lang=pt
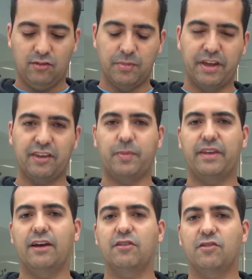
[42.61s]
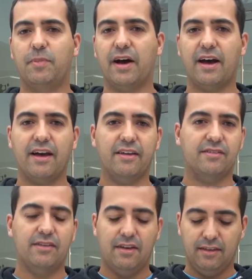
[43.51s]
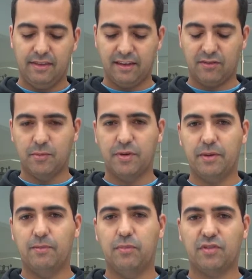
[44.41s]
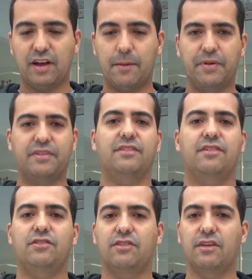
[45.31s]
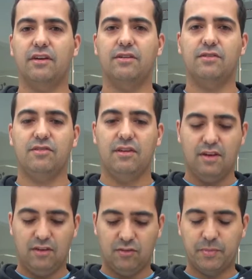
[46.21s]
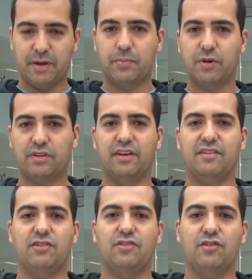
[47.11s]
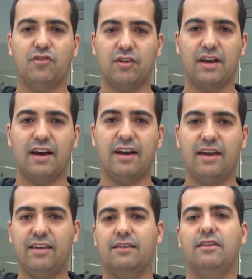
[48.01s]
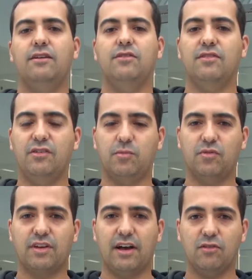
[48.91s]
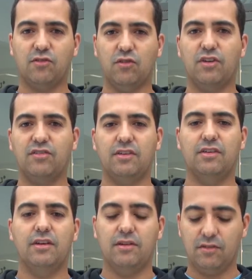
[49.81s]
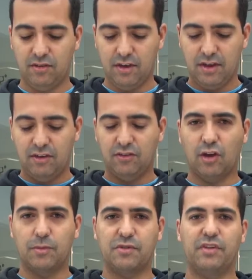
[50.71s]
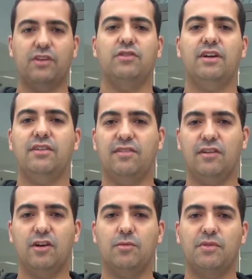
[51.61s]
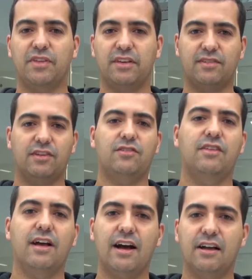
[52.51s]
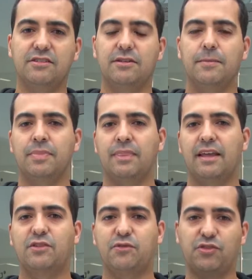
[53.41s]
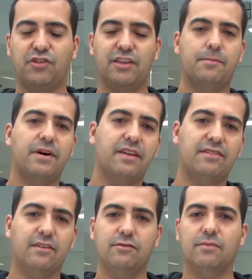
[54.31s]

sobre respeitar os pais, né, sobre buscar a presença de Deus, sobre a importância de sonhar em Deus, né, de buscar os sonhos em Deus, de ter uma vida de oração, uma vida de santidade, é de fugir da aparência do